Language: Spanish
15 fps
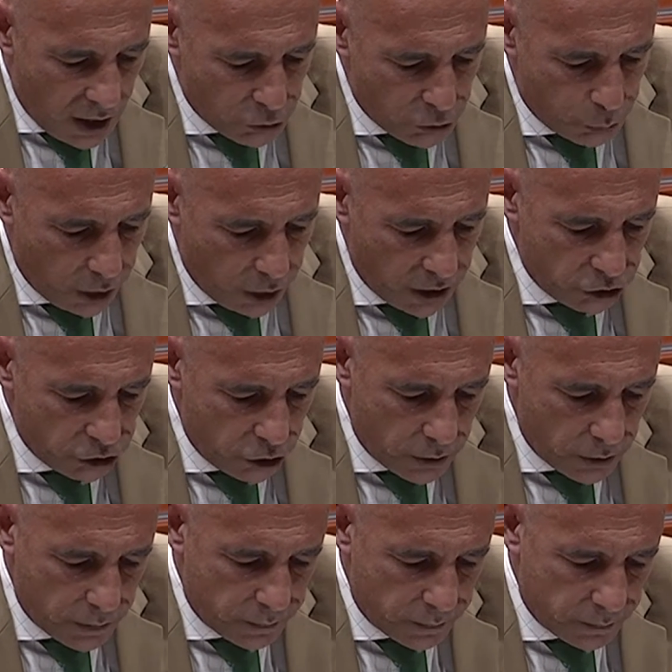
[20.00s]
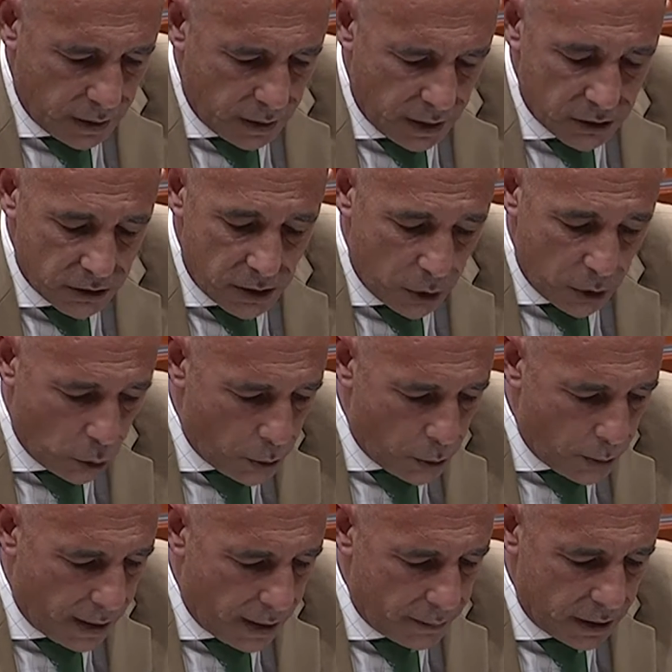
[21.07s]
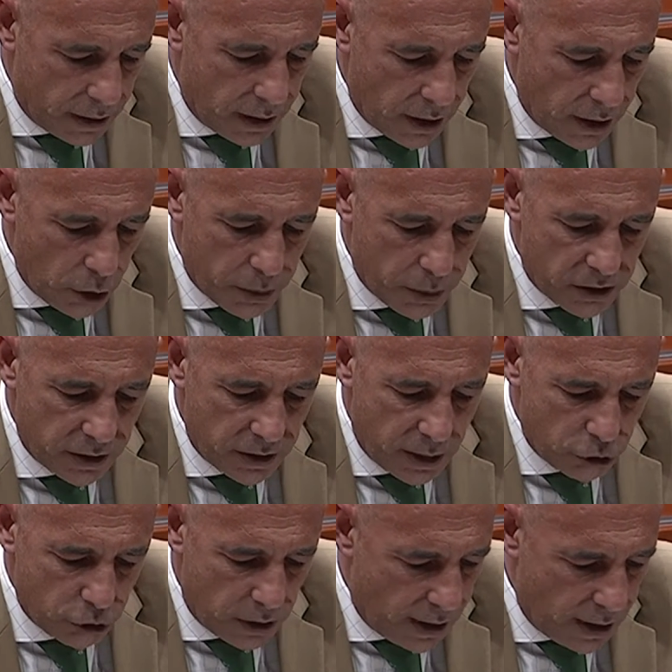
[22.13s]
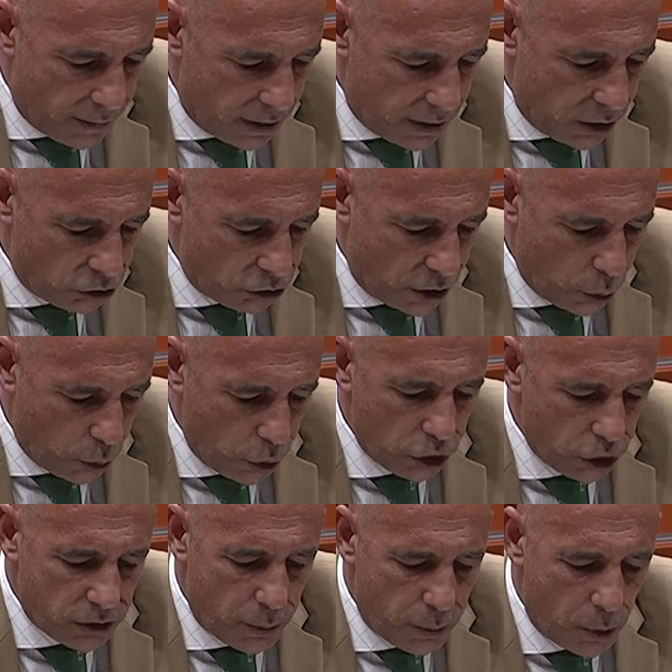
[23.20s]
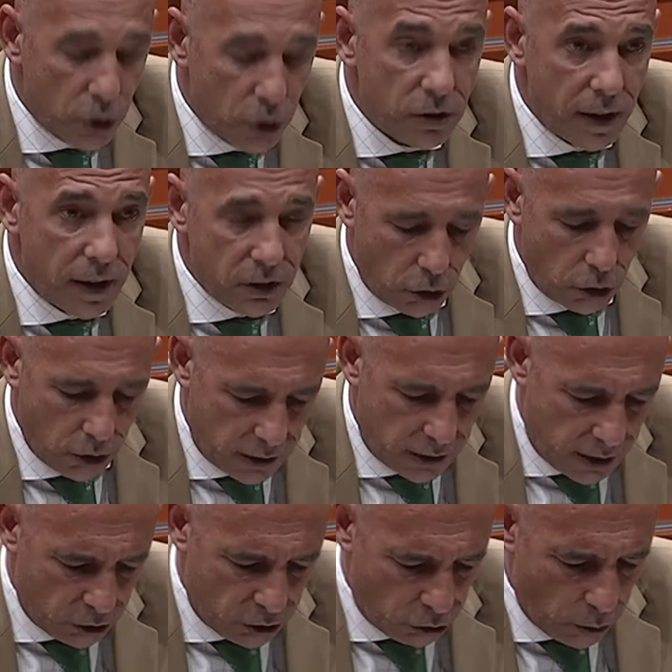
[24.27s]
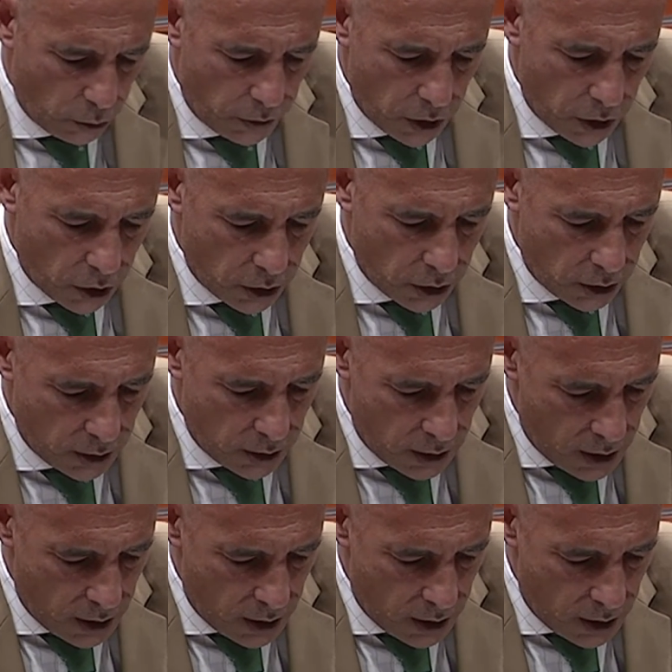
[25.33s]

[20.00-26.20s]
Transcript: Es por eso que desde mi grupo parlamentario presentamos el día 22 de junio esta propuesta de resolución